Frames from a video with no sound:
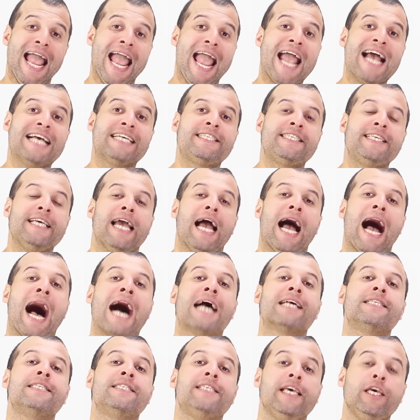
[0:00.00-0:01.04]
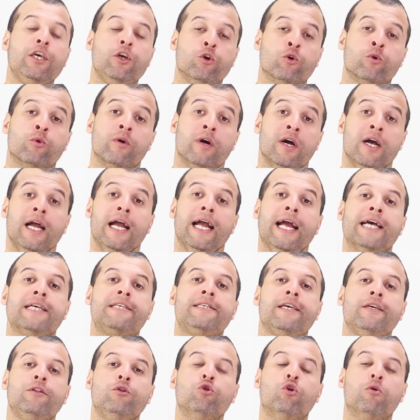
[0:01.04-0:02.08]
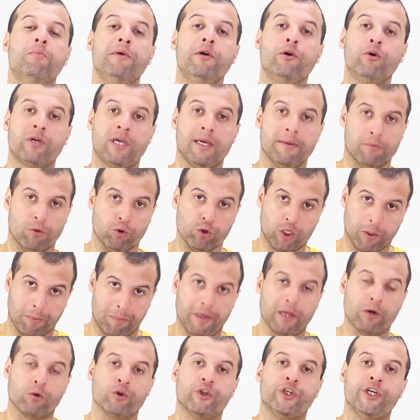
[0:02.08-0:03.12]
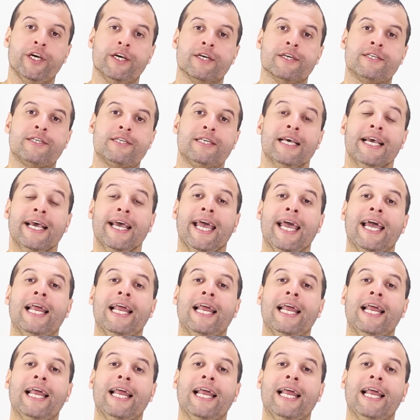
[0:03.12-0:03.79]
Esse azinho, esse número que multiplica o x,